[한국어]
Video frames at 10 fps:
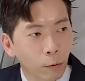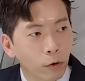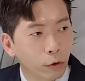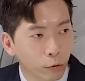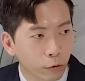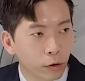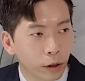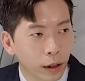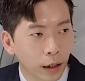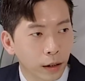5초
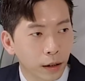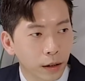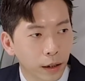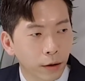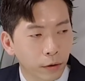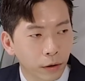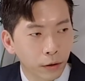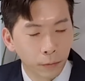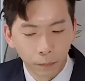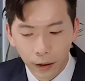룰이라는 5초
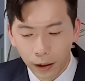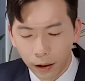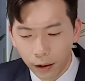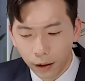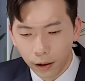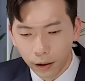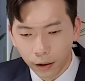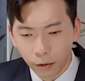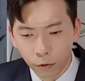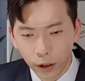책이거든요.
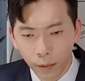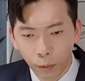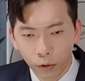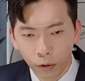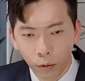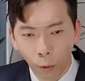그러니까 우리가 보통